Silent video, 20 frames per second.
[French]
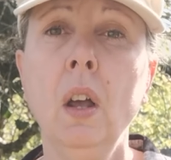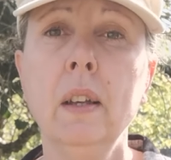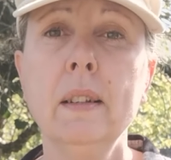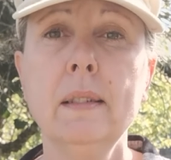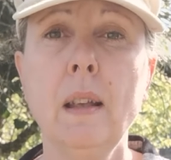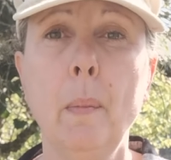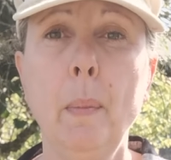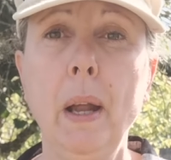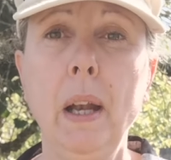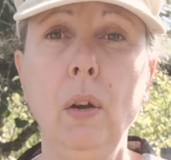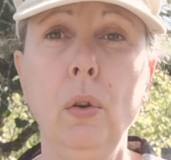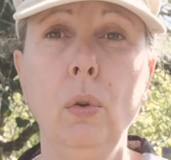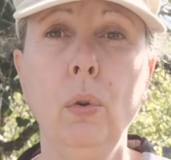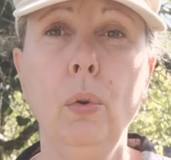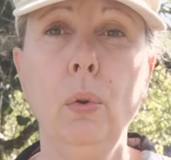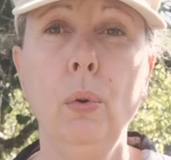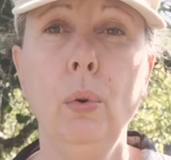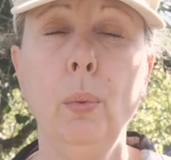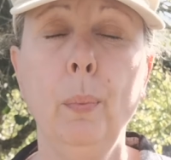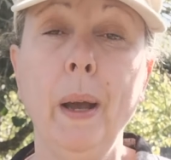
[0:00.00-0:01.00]
qui s'appelle
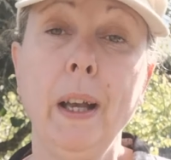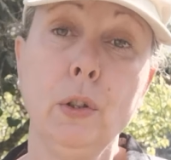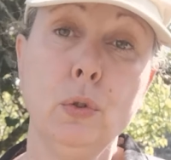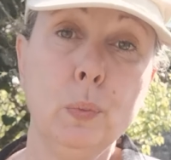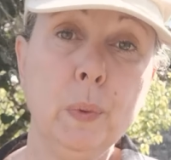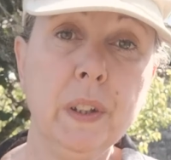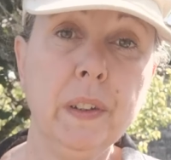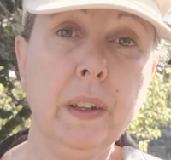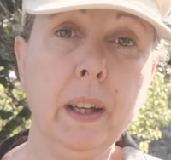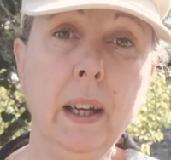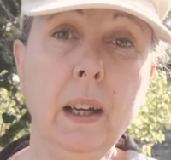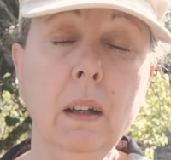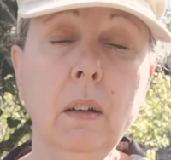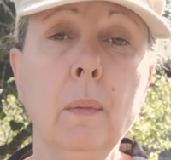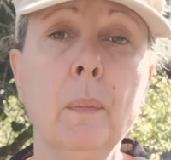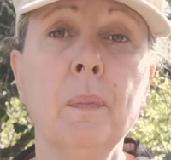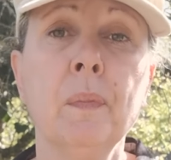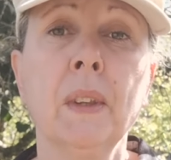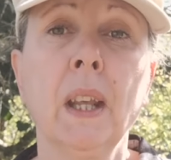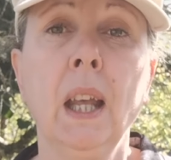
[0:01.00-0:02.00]
Par Jupiter
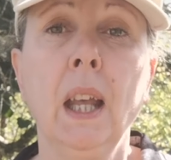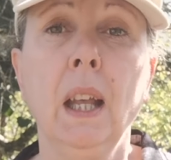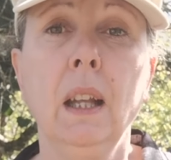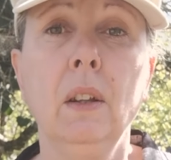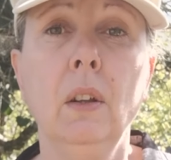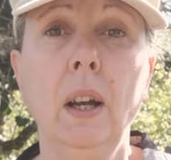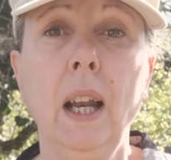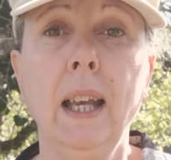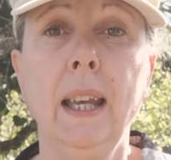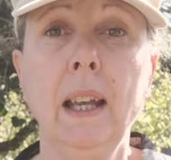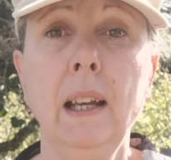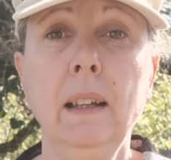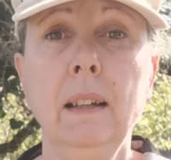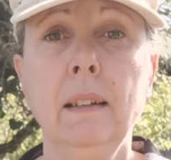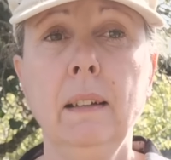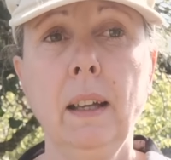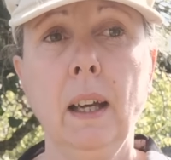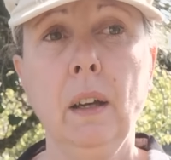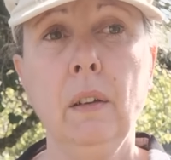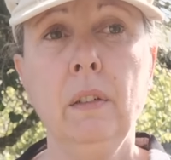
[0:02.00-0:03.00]
dans laquelle
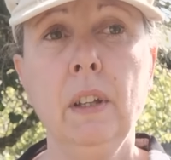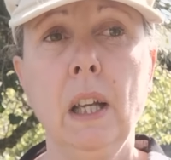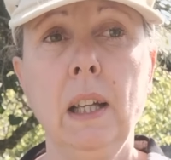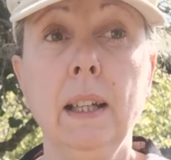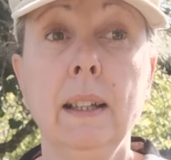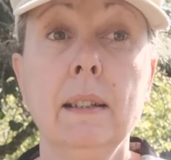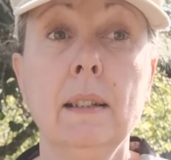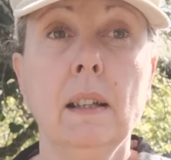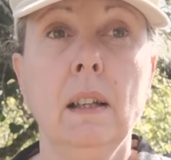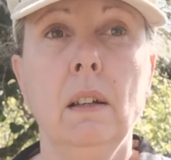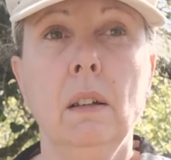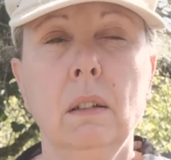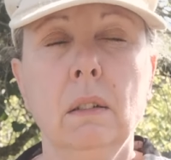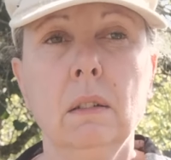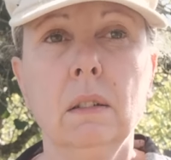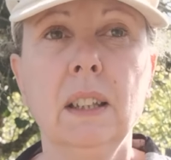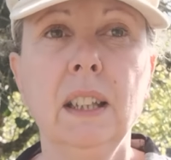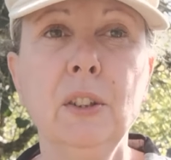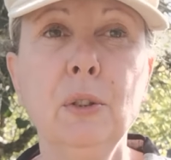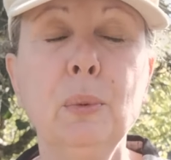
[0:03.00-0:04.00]
intervient
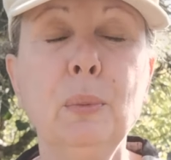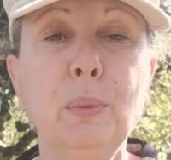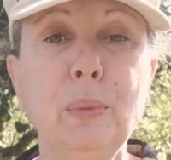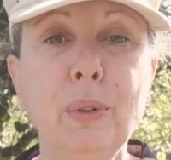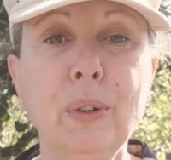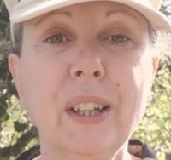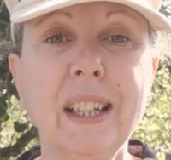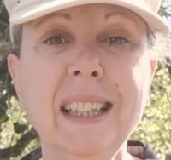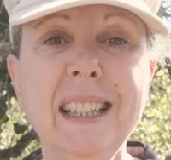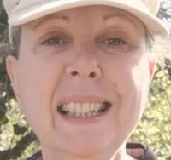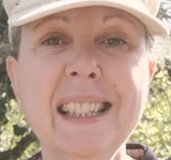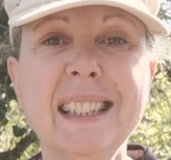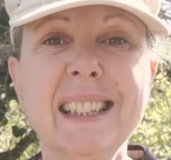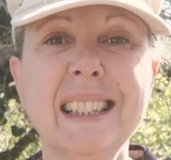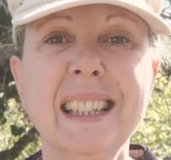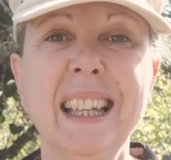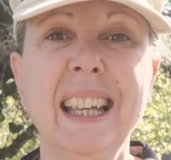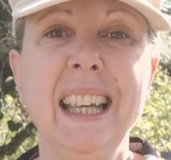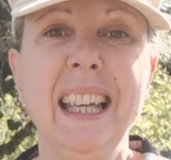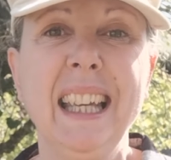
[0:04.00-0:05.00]
l'excellent Guillaume Meurice
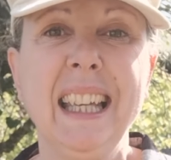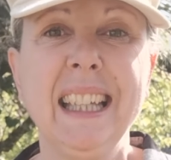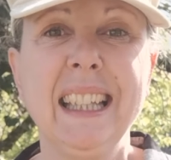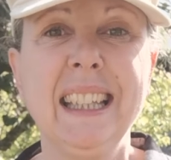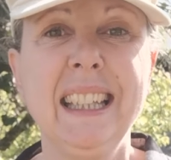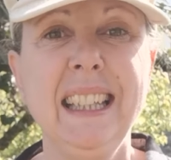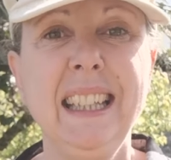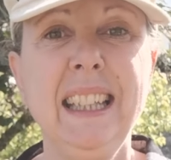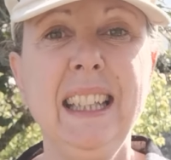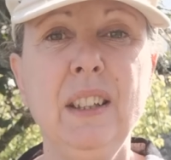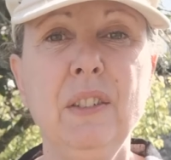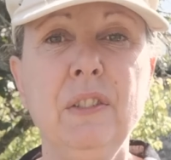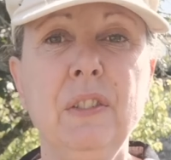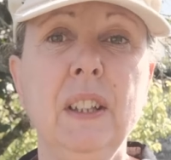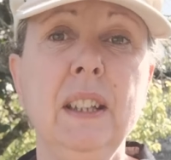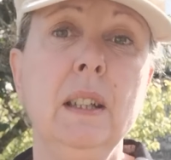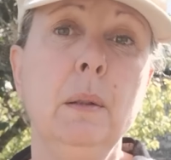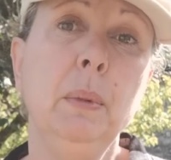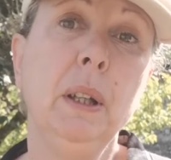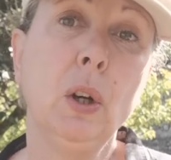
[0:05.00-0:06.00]
qui
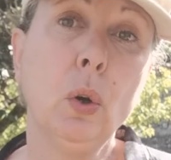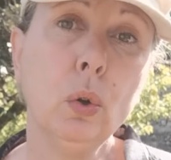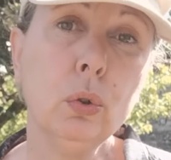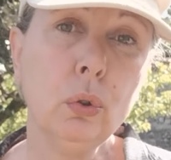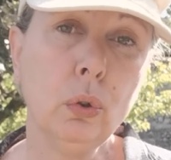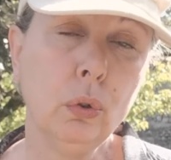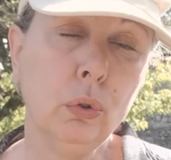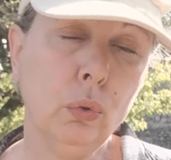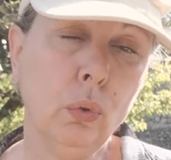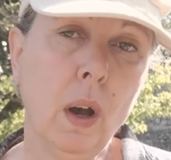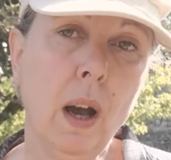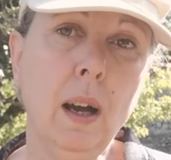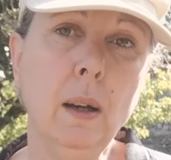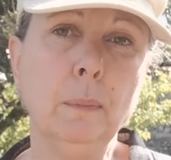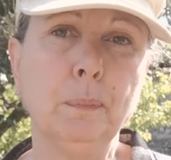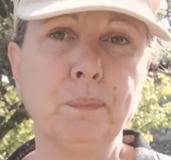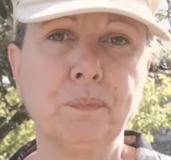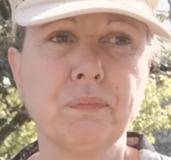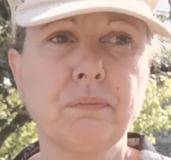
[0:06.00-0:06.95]
fait des micro-trottoirs.